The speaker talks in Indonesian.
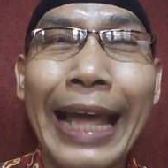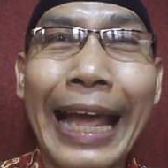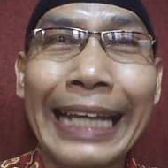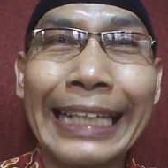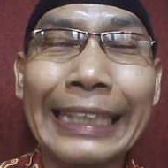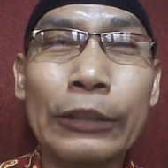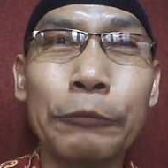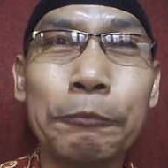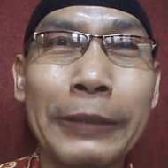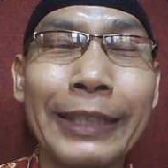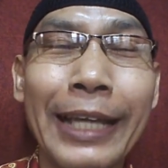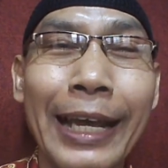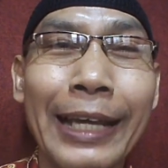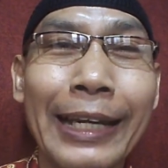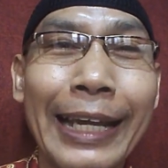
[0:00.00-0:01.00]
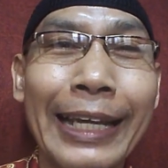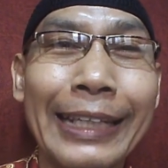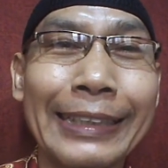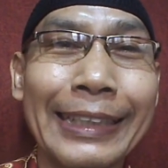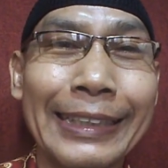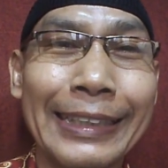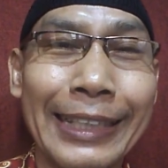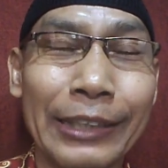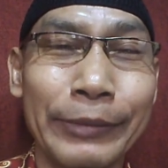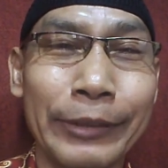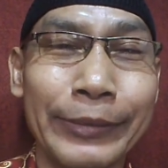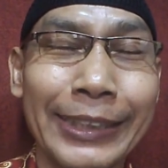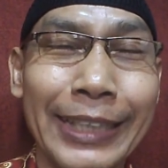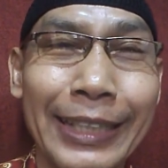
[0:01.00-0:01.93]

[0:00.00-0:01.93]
Nah, itu bendahara RT-nya teman-teman